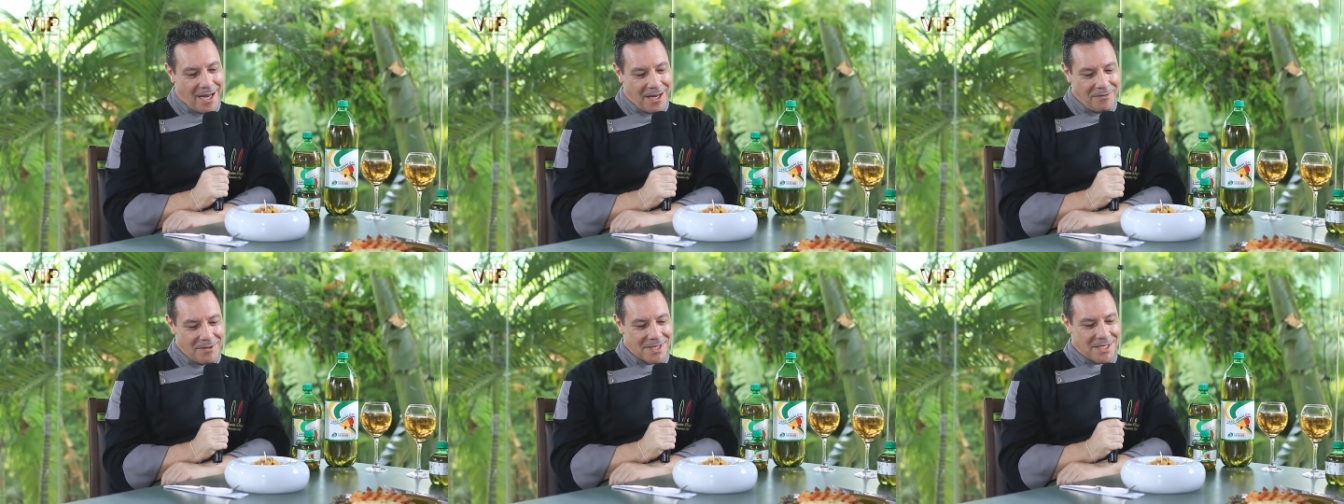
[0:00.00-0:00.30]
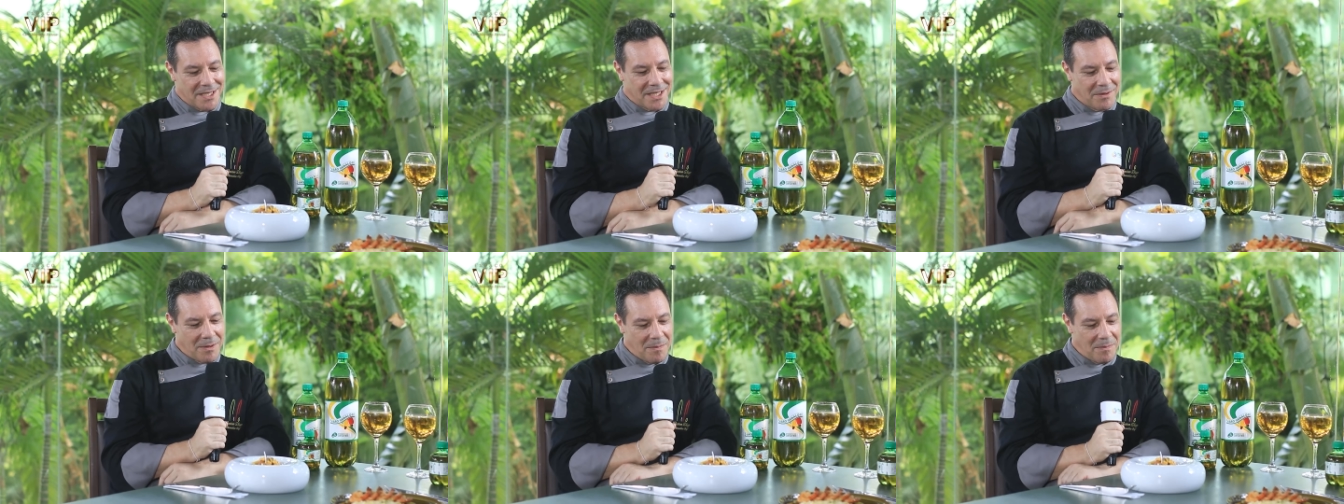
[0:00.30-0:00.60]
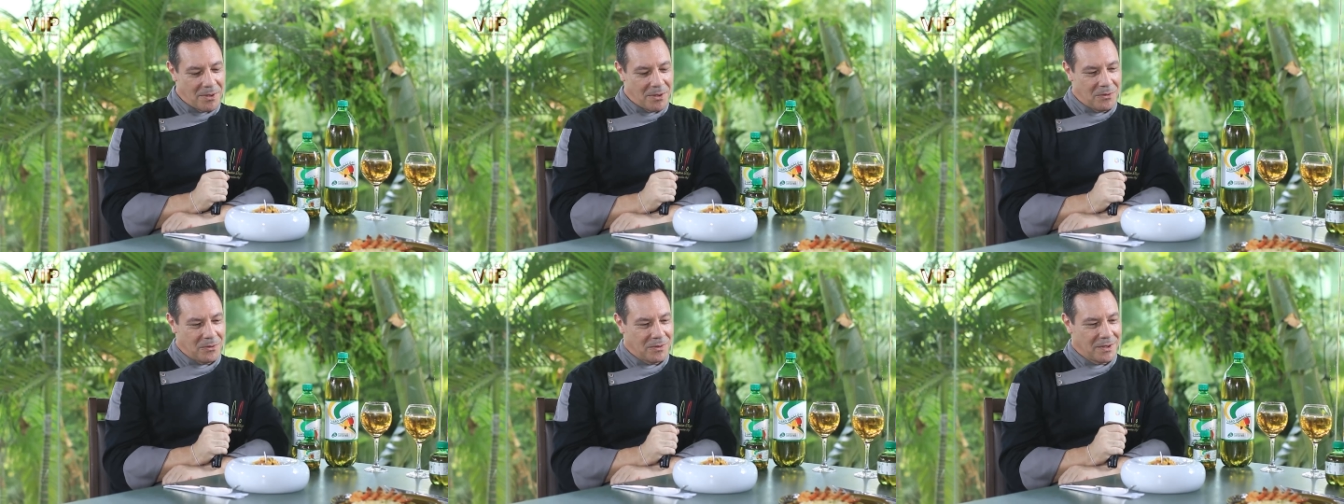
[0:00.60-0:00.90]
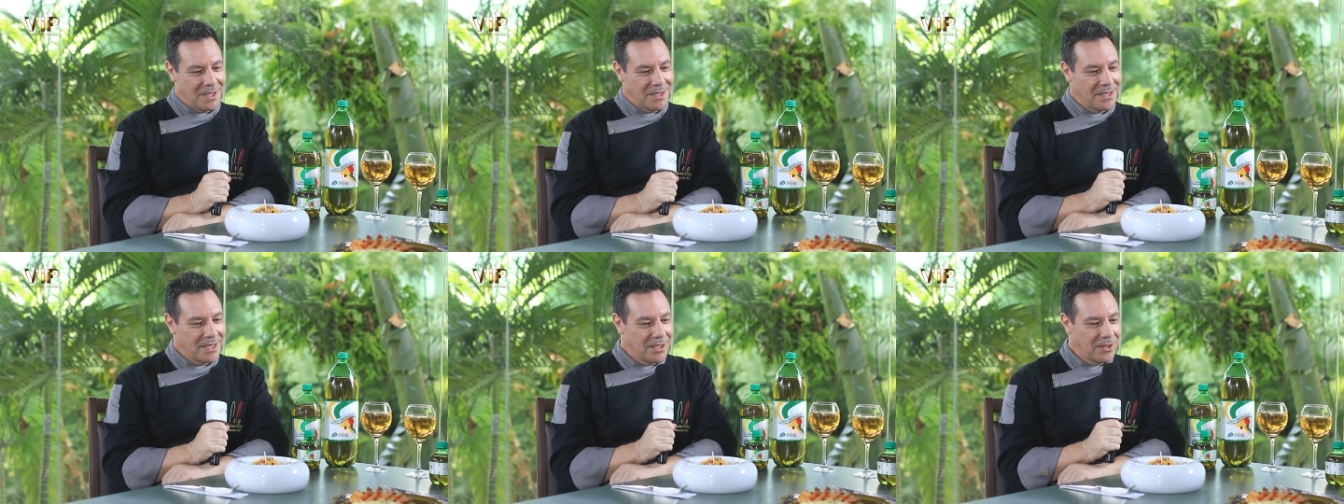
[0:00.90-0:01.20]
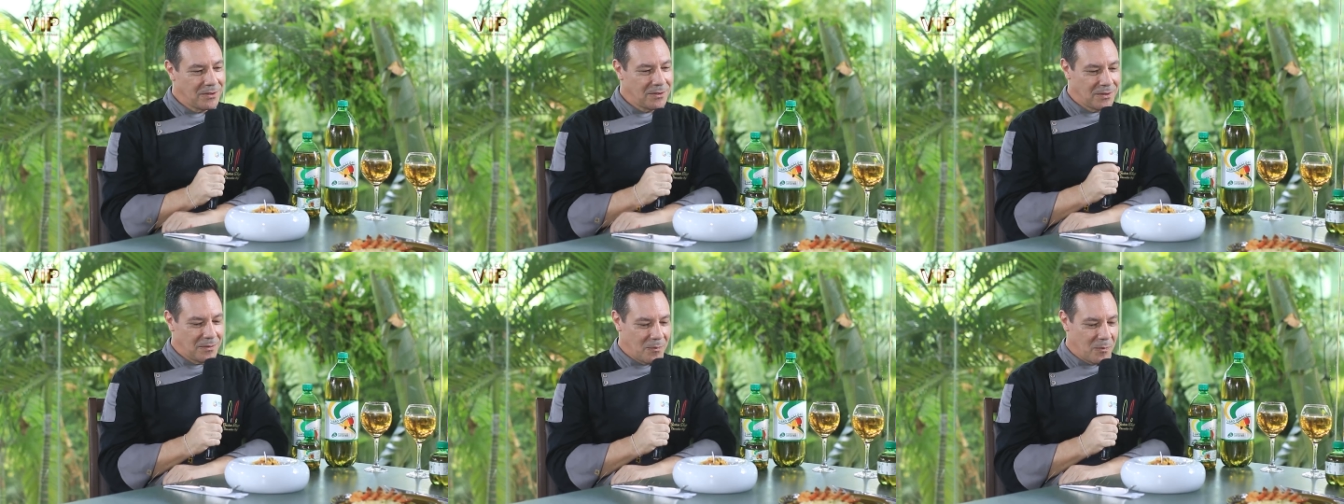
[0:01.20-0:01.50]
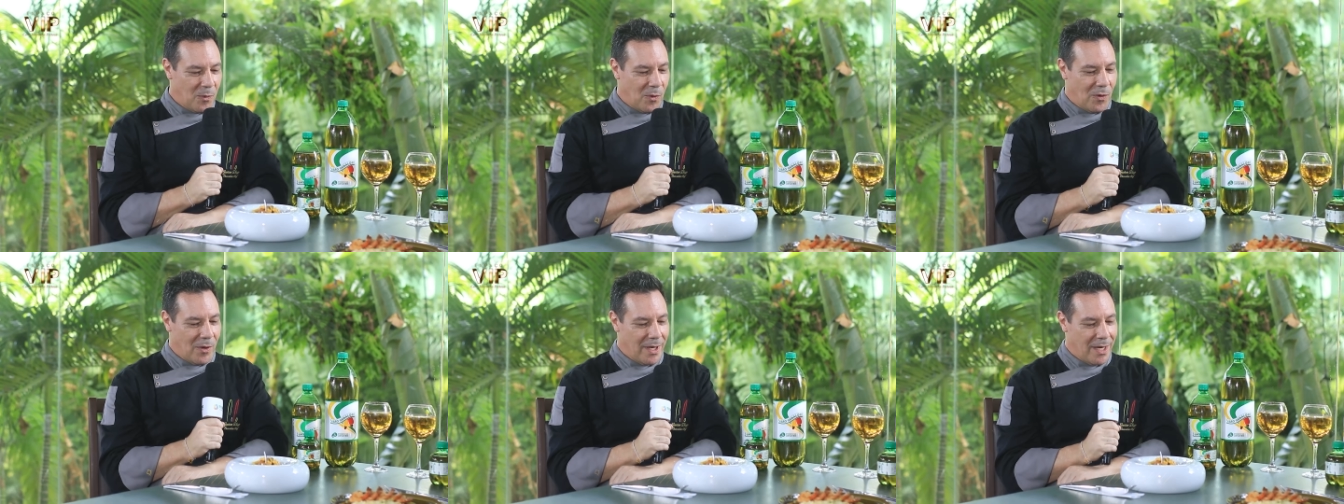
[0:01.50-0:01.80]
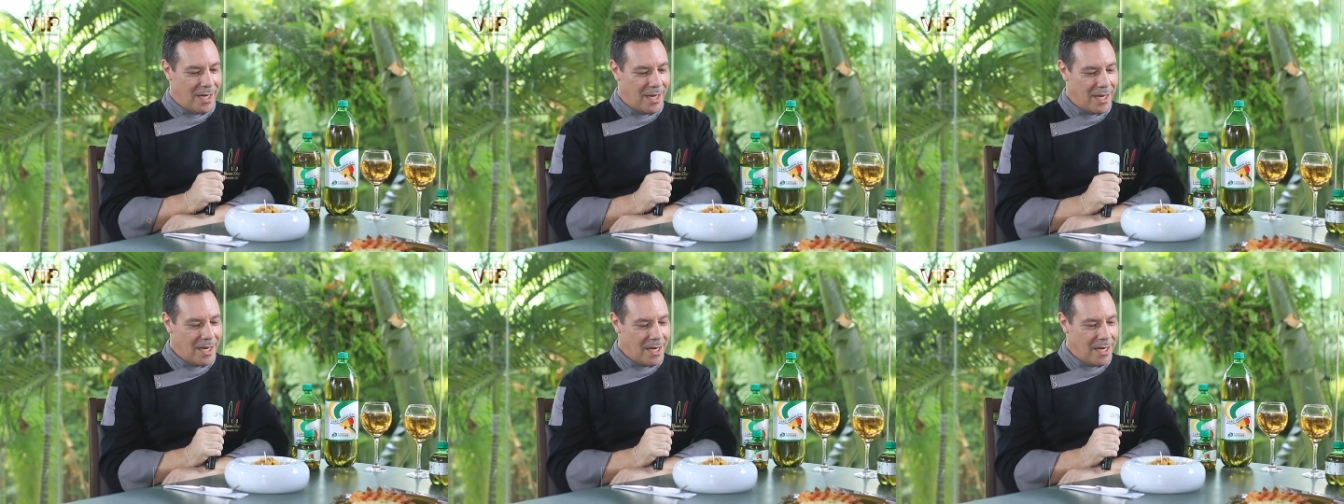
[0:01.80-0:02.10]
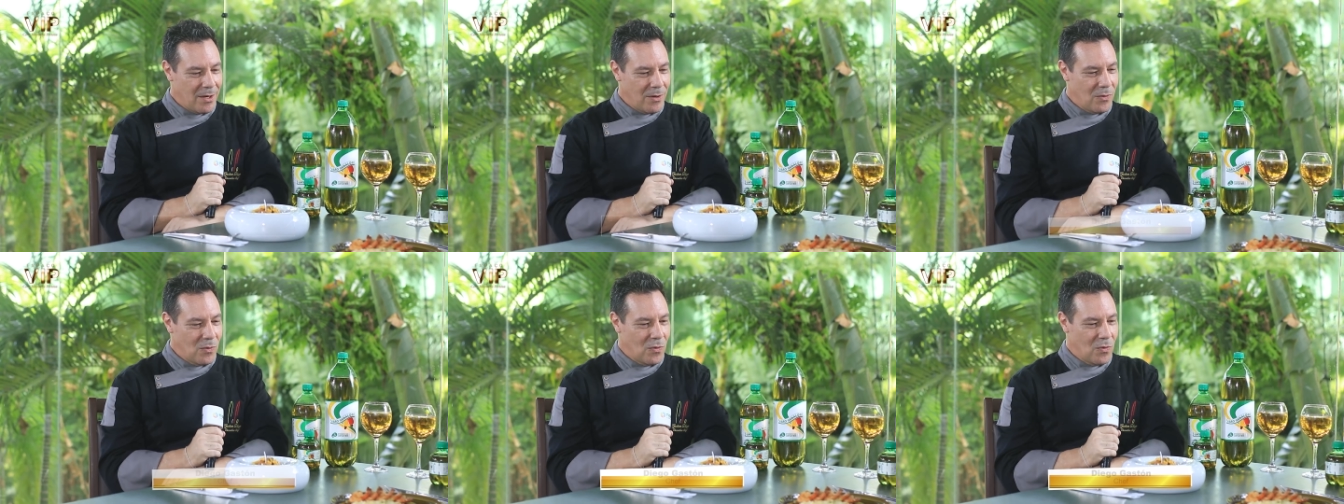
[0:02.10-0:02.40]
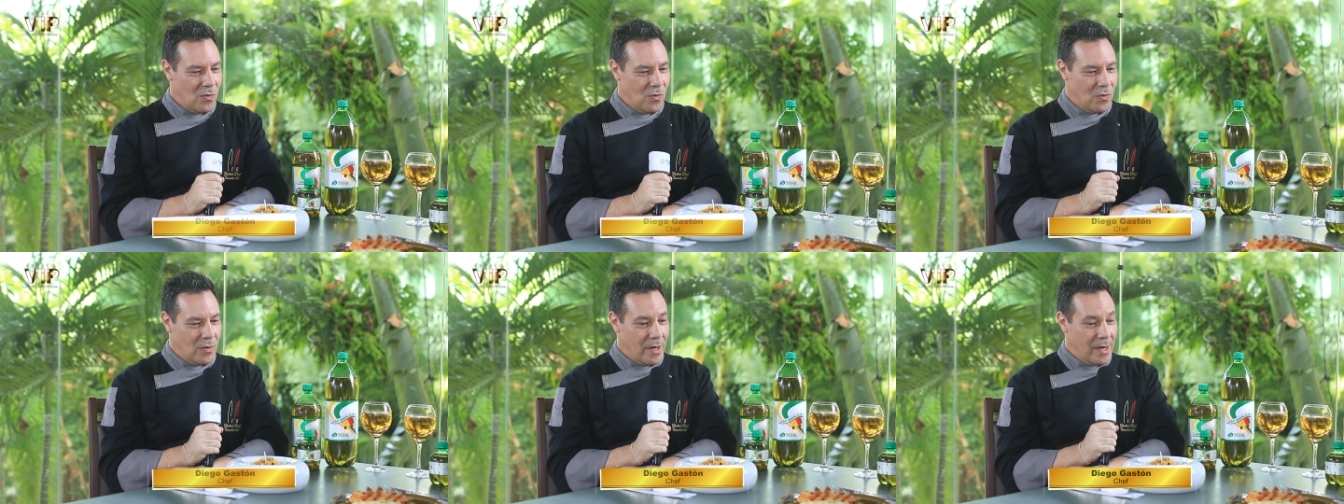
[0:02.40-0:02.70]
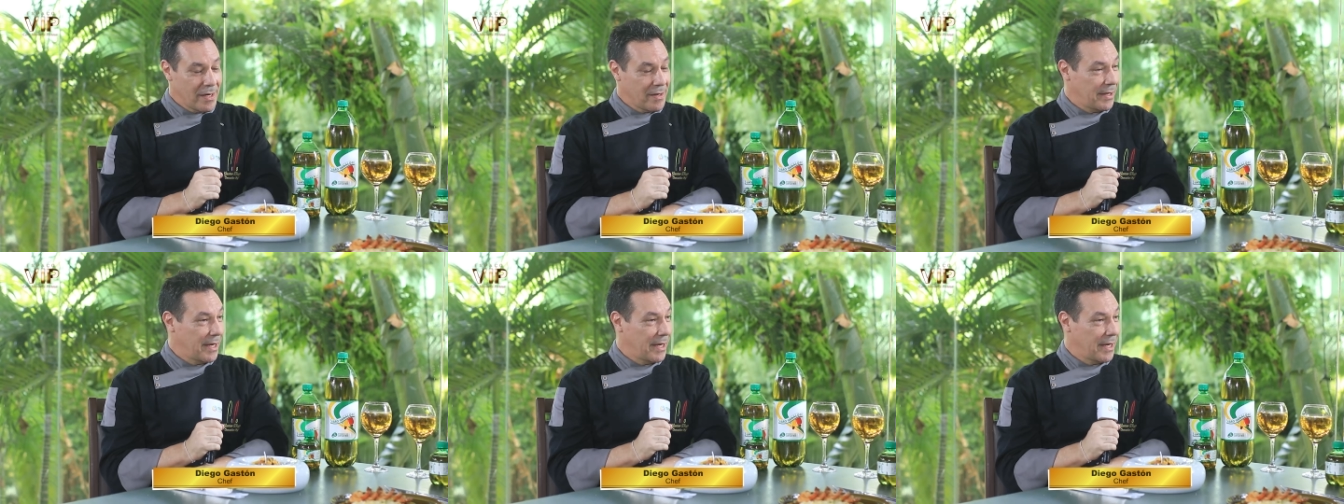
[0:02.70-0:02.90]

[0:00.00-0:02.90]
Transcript: há vezes que me perguntam, Diego, por que eh,